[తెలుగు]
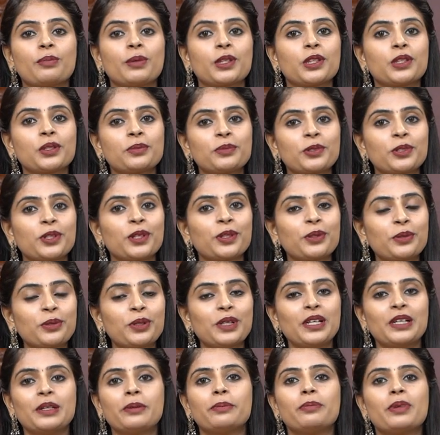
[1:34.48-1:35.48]
సంబంధం ఉండదు
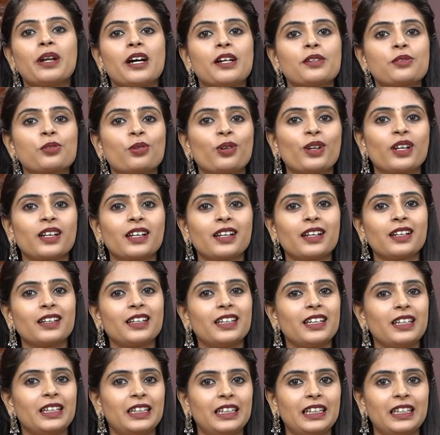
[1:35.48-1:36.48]
బ్రాసో
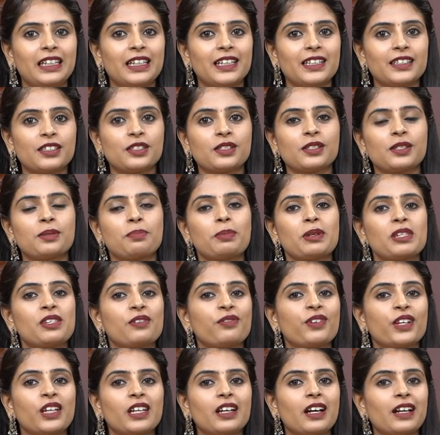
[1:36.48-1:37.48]
అనగానే ఈ ఏజ్
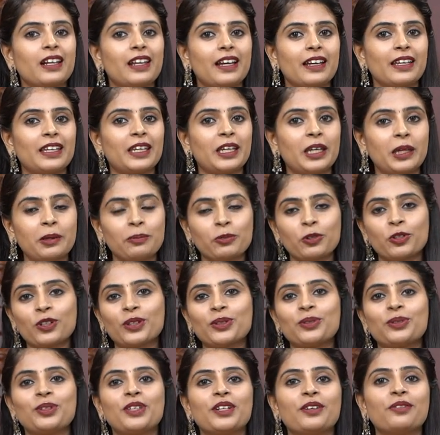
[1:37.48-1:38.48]
స్పెసిఫిక్గా అలా ఏం
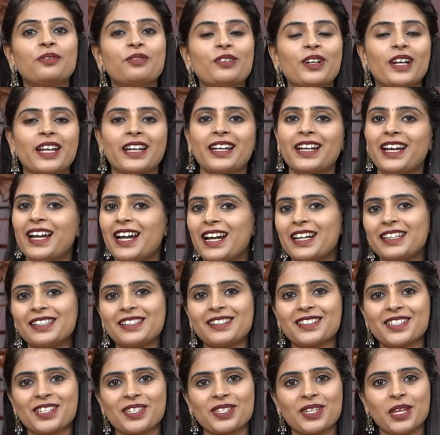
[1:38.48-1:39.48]
ఉండదు ఎవరైనా
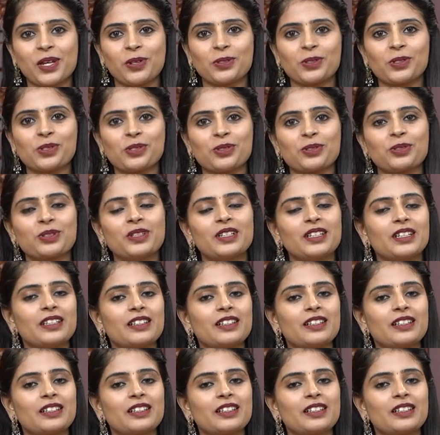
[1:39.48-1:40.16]
హ్యాండిల్ చేసేయచ్చు